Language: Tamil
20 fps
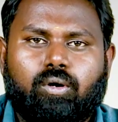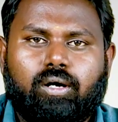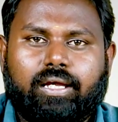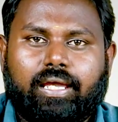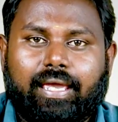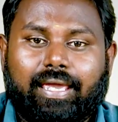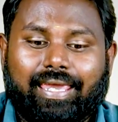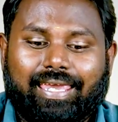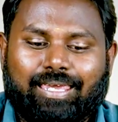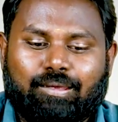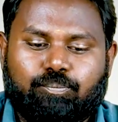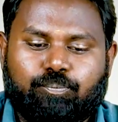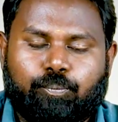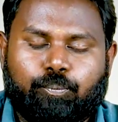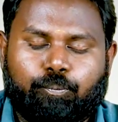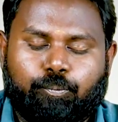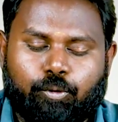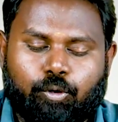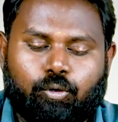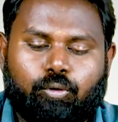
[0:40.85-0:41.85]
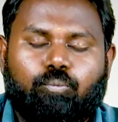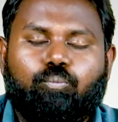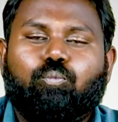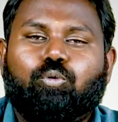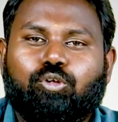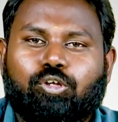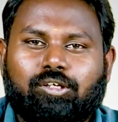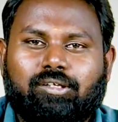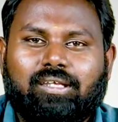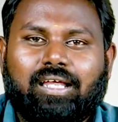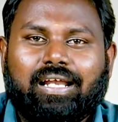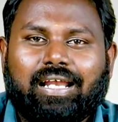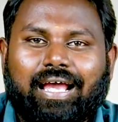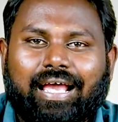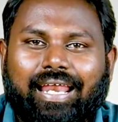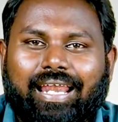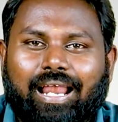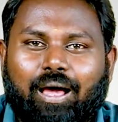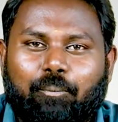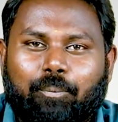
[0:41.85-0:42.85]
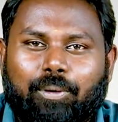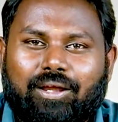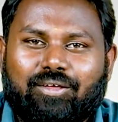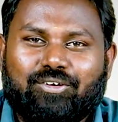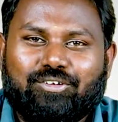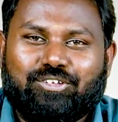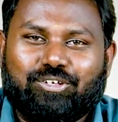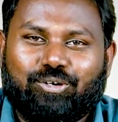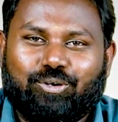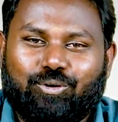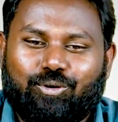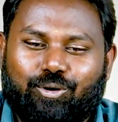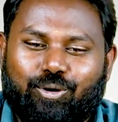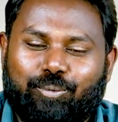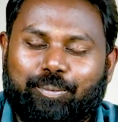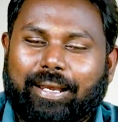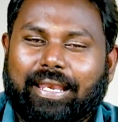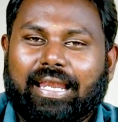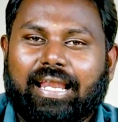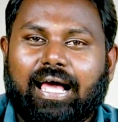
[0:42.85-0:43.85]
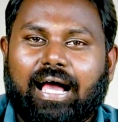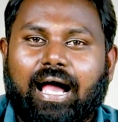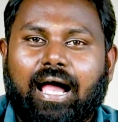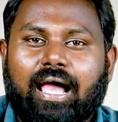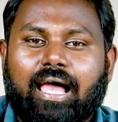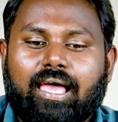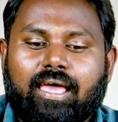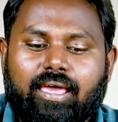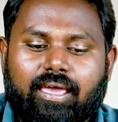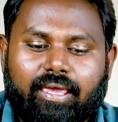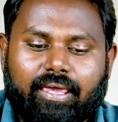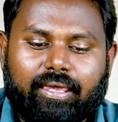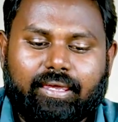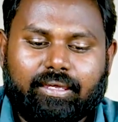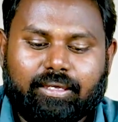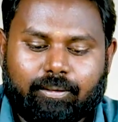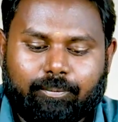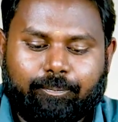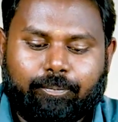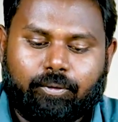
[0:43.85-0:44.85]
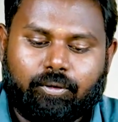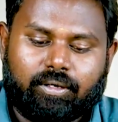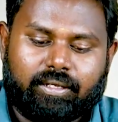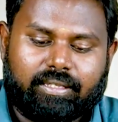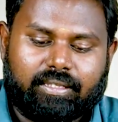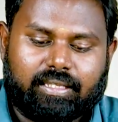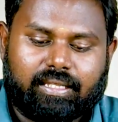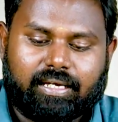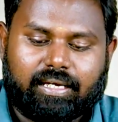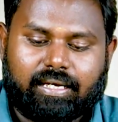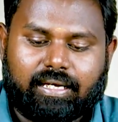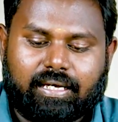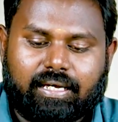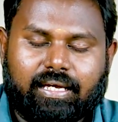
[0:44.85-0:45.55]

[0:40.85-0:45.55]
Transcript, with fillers: ஓகே இப்போது புதுசாக நாங்கள் என்ன பண்ணி வச்சுருக்கோம் அப்படின்னா இப்போ இந்த